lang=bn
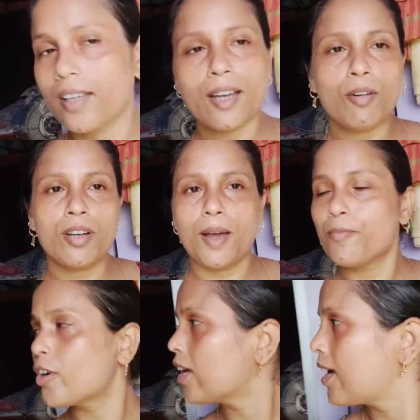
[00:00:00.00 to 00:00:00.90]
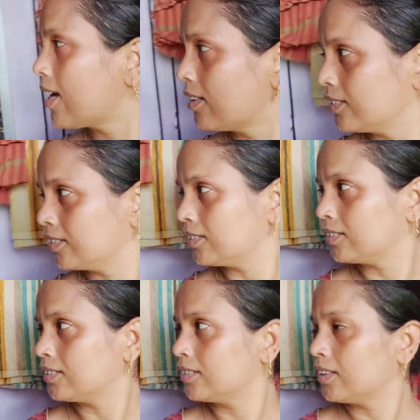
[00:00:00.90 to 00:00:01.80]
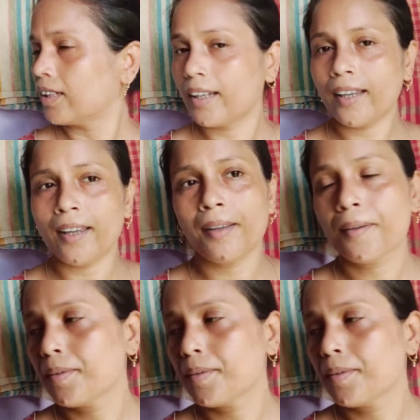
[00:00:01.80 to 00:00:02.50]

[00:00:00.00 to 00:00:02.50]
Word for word: এখন না পরে হ্যাঁ